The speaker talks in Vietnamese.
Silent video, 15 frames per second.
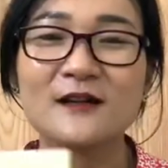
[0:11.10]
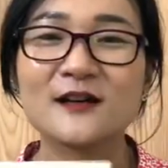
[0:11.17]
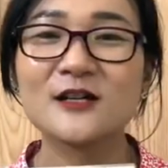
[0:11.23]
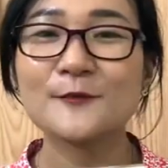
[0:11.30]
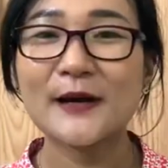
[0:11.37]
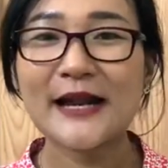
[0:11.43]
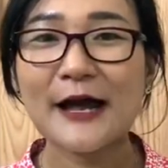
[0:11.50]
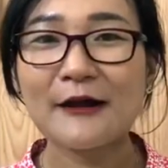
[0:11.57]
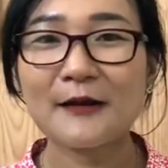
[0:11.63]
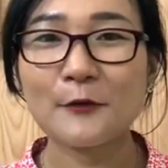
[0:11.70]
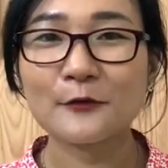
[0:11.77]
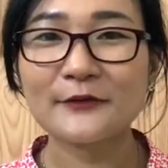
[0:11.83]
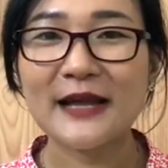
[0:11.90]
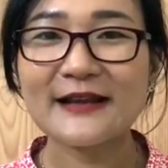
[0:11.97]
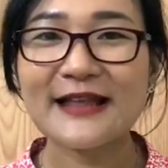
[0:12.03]
Cựu Bà Đào là
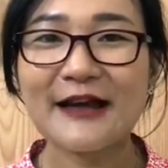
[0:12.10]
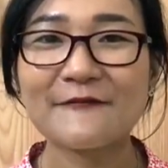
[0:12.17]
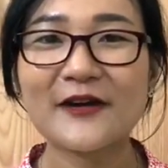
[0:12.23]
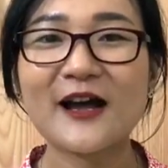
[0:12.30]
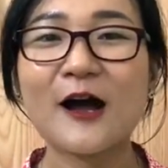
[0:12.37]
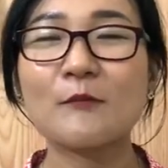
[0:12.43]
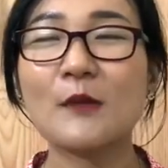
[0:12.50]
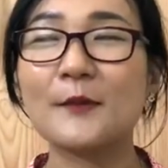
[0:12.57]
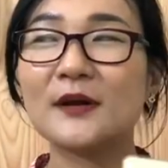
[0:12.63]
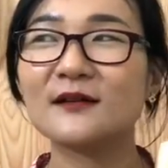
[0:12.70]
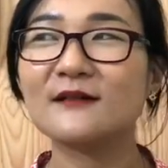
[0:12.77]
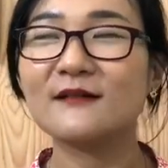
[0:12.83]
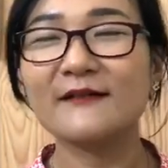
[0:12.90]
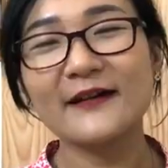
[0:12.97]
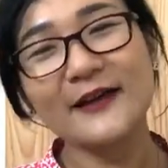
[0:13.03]
một tác giả văn học mà mình
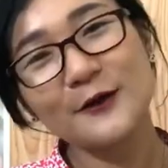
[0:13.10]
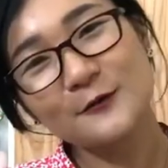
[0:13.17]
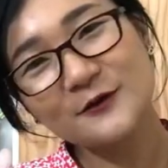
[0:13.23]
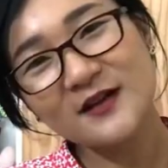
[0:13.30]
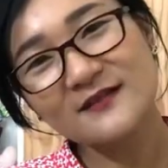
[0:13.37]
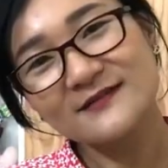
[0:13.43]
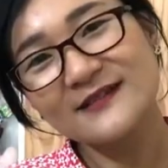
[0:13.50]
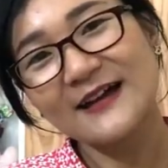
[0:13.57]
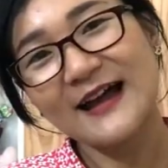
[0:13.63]
cực kỳ yêu thích